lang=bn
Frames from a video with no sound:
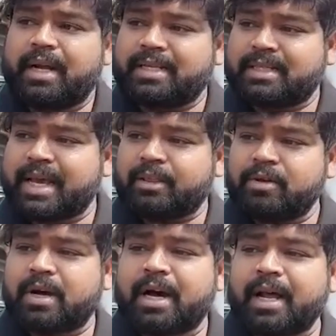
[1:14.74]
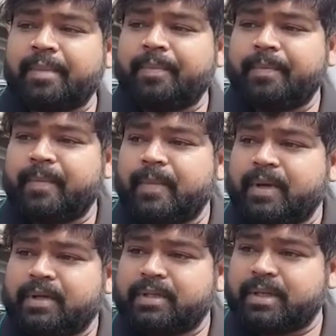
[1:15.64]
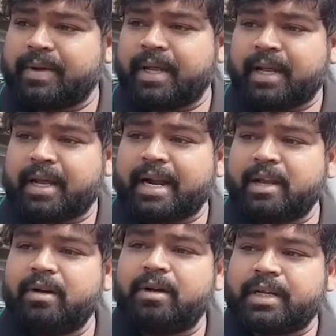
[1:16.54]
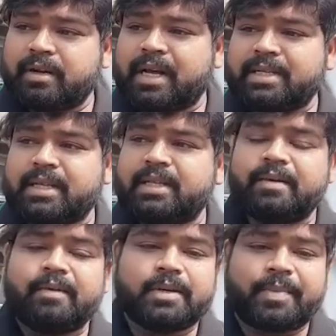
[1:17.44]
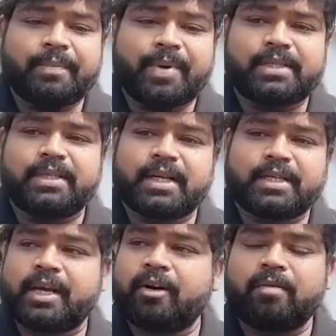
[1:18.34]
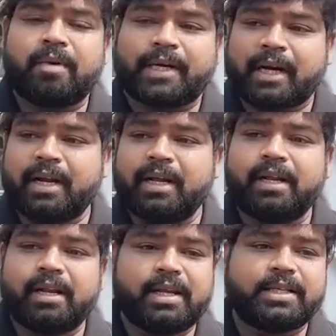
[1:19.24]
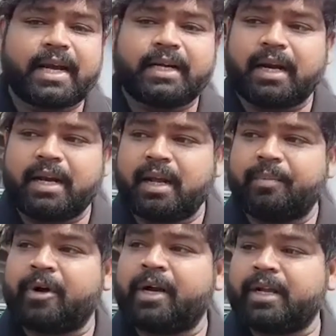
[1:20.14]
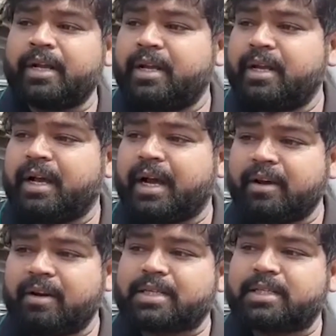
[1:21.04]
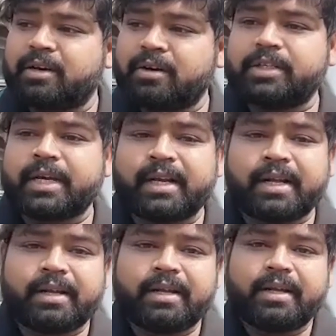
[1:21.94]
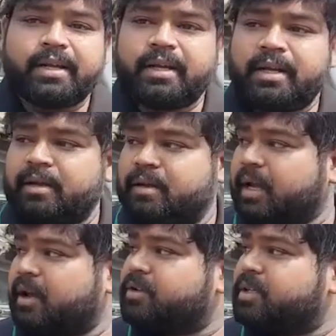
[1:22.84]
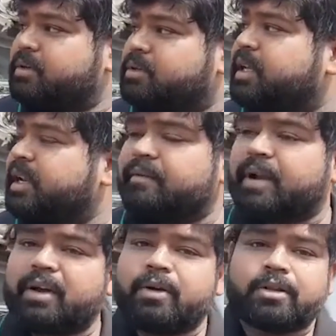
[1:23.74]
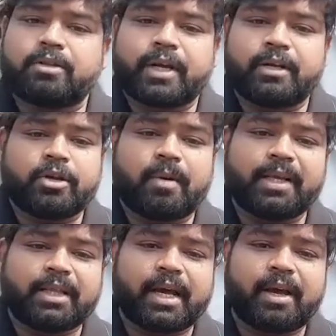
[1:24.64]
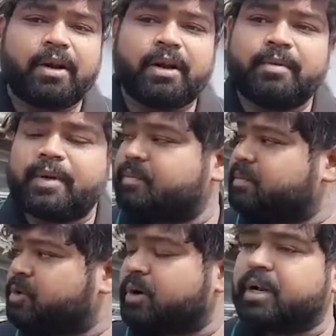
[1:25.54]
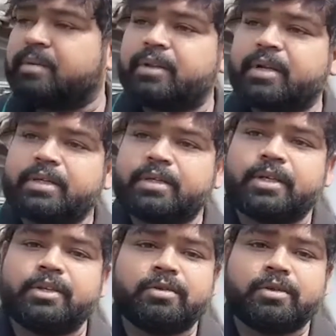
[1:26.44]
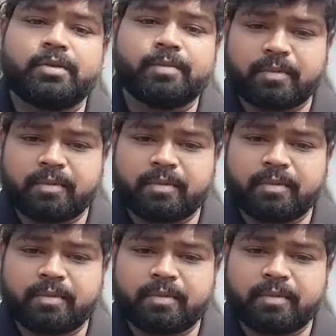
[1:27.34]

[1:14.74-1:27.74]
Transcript: রাস্তা এত খারাপ যে মানে গাড়িগুলো যেন রাস্তা দিয়ে মানে যে বাইপাস দিয়ে যাচ্ছে এরকমভাবে টার্নিং নিয়ে নিয়ে যায় টার্নিংয়ের পয়েন্টে গাড়িগুলো আসতে করেও যায় না এখন যদি দিনের বেলায় ঘটতো এখানে সবাই থাকে ঘরের দোকানের ভেতরে কিছু যদি